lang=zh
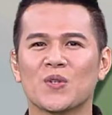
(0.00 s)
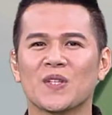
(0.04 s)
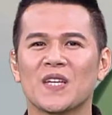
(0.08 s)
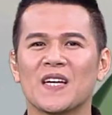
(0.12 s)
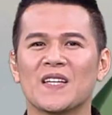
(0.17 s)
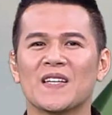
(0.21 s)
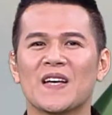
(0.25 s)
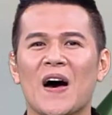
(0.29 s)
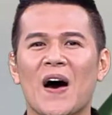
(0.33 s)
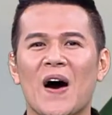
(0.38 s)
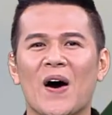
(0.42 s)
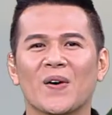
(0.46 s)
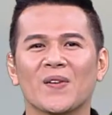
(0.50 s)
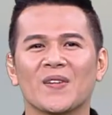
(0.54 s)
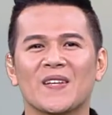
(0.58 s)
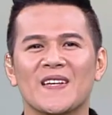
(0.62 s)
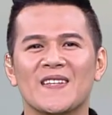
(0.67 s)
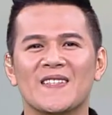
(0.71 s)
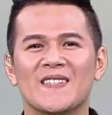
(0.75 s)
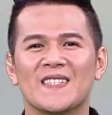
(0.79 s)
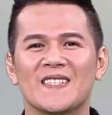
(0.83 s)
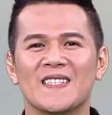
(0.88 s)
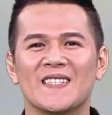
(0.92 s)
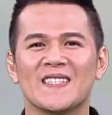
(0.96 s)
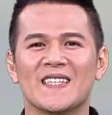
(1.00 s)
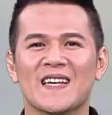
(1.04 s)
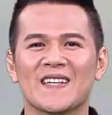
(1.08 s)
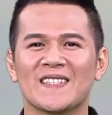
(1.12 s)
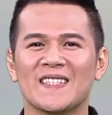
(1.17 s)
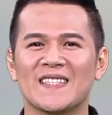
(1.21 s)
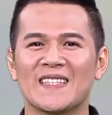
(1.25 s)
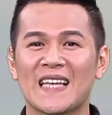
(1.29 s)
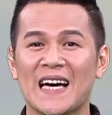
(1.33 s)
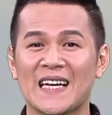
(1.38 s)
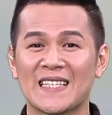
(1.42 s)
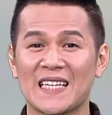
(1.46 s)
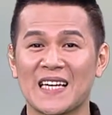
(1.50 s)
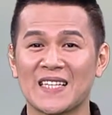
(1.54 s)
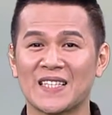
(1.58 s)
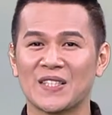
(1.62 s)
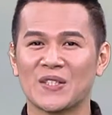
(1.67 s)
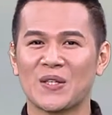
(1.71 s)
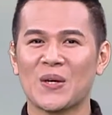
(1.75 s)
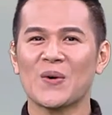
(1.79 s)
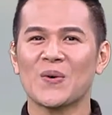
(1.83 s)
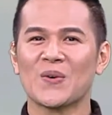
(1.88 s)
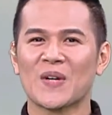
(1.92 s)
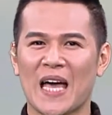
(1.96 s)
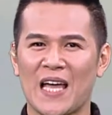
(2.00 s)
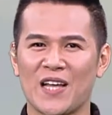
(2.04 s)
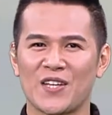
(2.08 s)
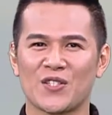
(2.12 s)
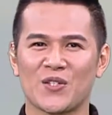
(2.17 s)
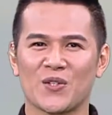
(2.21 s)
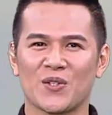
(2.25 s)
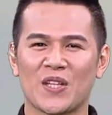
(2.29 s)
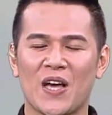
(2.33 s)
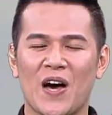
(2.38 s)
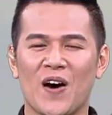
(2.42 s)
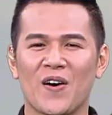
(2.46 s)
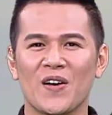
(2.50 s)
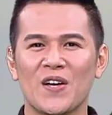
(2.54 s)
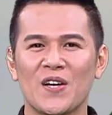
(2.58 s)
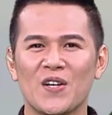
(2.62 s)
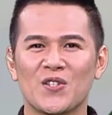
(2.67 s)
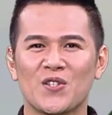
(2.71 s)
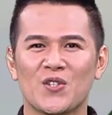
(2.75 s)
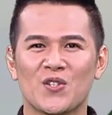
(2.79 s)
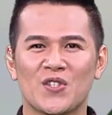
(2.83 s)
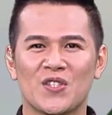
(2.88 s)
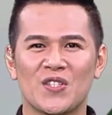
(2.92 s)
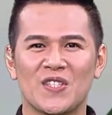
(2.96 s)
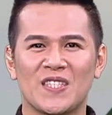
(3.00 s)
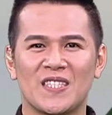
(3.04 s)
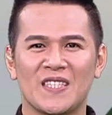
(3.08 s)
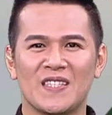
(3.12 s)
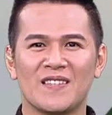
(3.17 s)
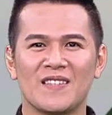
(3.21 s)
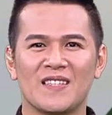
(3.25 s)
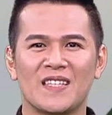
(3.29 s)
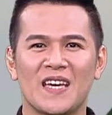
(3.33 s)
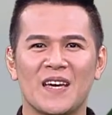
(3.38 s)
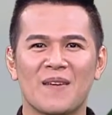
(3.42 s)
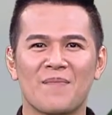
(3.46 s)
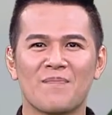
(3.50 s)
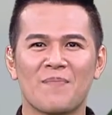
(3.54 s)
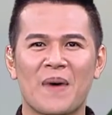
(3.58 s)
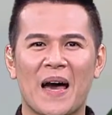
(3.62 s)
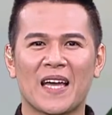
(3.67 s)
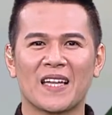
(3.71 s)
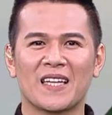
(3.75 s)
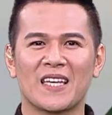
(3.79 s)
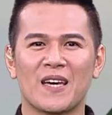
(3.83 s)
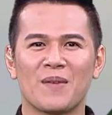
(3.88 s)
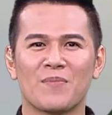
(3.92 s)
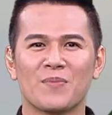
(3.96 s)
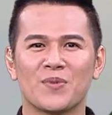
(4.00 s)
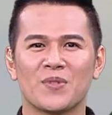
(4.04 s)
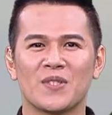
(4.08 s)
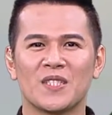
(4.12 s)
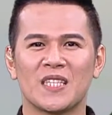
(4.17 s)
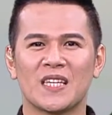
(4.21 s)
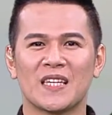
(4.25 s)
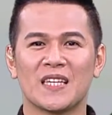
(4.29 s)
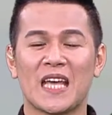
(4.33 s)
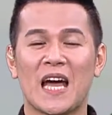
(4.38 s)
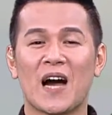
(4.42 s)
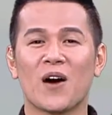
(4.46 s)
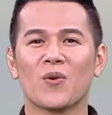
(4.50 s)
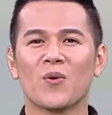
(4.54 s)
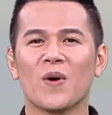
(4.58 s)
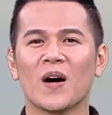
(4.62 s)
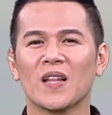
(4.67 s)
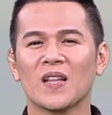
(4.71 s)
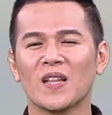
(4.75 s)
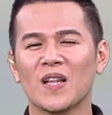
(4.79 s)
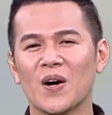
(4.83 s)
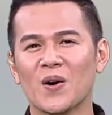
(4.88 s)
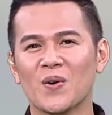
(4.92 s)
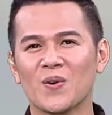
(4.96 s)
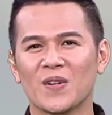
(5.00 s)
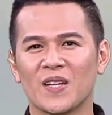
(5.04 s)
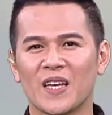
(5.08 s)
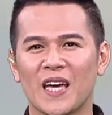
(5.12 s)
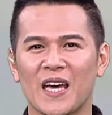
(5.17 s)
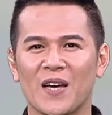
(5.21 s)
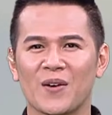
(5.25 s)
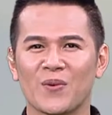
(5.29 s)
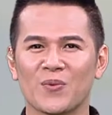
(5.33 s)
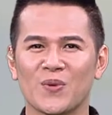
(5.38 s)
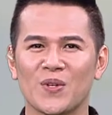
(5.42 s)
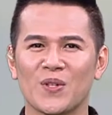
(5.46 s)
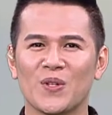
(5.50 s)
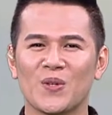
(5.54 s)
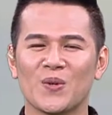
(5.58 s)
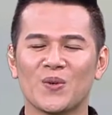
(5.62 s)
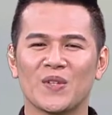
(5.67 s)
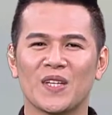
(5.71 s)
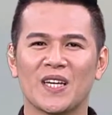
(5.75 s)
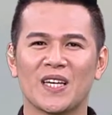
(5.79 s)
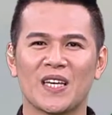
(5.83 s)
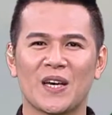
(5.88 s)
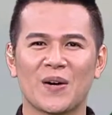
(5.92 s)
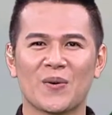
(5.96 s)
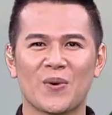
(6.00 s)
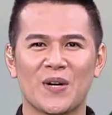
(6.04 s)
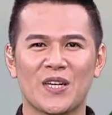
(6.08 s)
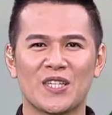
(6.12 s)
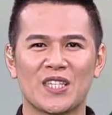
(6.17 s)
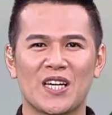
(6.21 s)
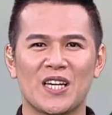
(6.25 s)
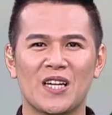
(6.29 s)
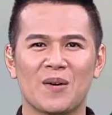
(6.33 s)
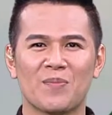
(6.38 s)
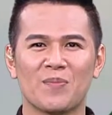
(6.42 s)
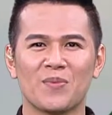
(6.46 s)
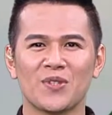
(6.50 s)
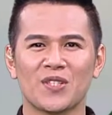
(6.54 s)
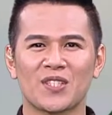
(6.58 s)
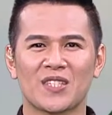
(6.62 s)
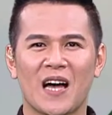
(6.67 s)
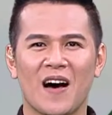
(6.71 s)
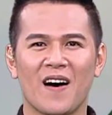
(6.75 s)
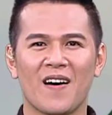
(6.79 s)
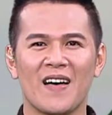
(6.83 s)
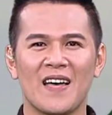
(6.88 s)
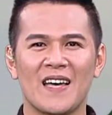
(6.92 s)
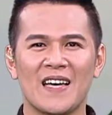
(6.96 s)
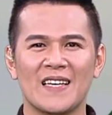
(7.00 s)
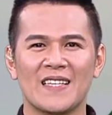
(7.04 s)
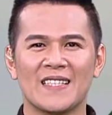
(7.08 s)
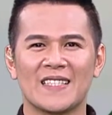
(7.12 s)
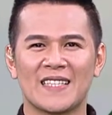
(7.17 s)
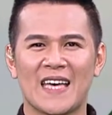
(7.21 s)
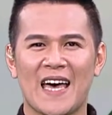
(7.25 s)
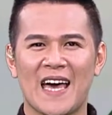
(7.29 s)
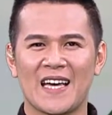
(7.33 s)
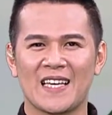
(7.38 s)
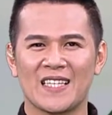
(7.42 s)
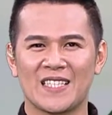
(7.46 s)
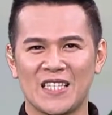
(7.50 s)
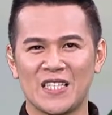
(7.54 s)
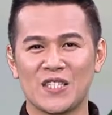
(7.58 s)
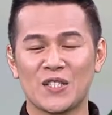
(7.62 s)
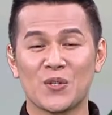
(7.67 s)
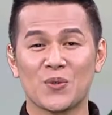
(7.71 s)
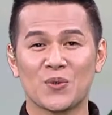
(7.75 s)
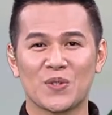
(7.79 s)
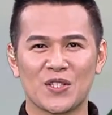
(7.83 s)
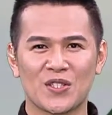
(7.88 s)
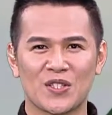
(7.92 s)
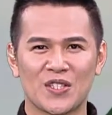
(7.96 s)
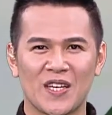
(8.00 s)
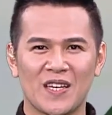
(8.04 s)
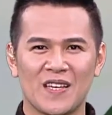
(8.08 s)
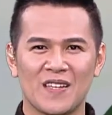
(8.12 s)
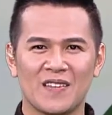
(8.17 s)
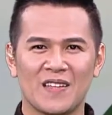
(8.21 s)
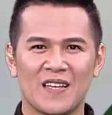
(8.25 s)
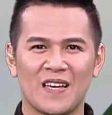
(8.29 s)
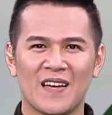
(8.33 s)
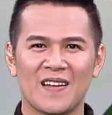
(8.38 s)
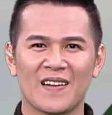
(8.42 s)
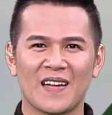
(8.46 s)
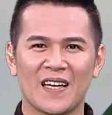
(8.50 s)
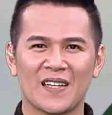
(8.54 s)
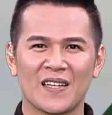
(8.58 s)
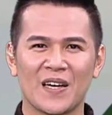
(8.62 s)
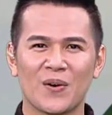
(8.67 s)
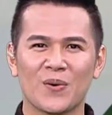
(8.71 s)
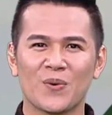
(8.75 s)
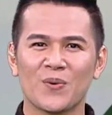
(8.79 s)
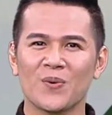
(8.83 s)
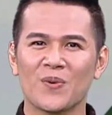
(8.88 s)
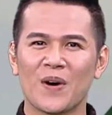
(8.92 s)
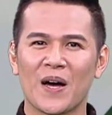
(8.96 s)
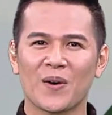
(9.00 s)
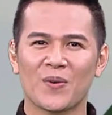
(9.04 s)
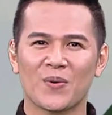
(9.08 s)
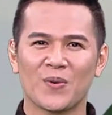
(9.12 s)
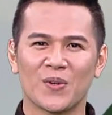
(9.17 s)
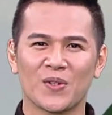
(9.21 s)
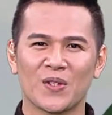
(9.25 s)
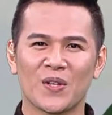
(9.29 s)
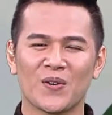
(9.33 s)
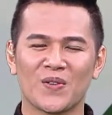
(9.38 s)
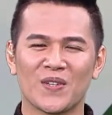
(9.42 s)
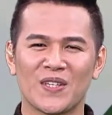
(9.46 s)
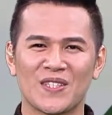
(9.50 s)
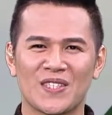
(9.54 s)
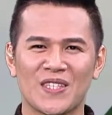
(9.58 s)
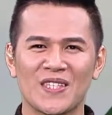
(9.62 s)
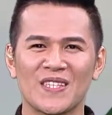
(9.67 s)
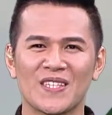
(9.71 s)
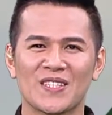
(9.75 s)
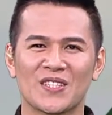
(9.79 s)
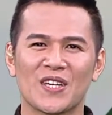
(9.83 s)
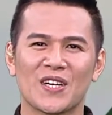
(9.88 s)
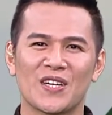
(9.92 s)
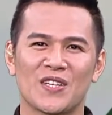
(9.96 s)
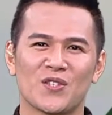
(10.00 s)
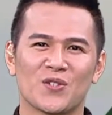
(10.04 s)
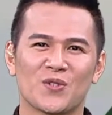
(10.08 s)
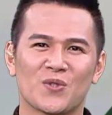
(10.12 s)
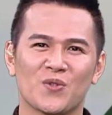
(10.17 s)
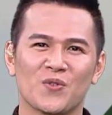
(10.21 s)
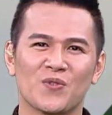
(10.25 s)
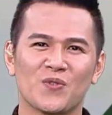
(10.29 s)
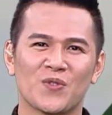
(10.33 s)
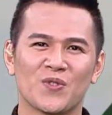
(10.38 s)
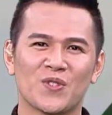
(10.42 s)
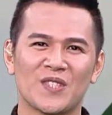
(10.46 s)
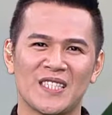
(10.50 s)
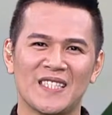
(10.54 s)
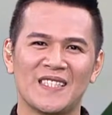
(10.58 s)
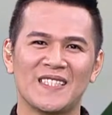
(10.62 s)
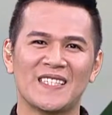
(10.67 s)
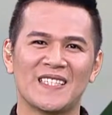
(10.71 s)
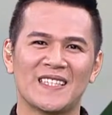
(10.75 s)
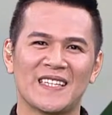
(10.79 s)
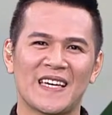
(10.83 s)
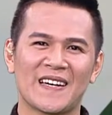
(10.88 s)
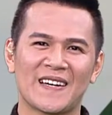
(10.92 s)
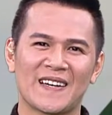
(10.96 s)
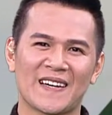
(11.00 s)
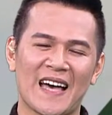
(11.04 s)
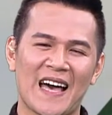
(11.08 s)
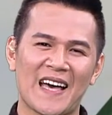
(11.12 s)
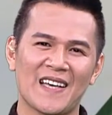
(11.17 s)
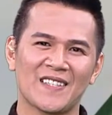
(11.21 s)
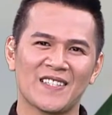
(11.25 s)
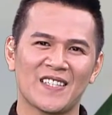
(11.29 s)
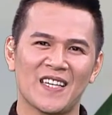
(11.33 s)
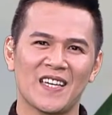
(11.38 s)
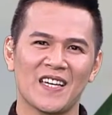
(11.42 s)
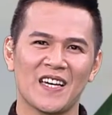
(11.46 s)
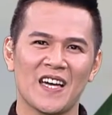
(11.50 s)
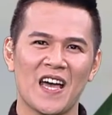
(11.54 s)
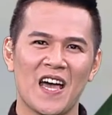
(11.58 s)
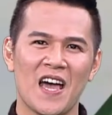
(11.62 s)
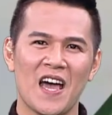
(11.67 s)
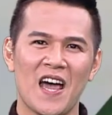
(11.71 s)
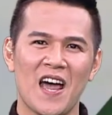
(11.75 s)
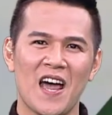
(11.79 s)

昨天的好天气，相信大家呢都有感受到，就是今天白天不仅阳光露脸，温度呢也回升了不少。在星期五的这一天来到户外活动呢，真的是很舒服，心情也很开心。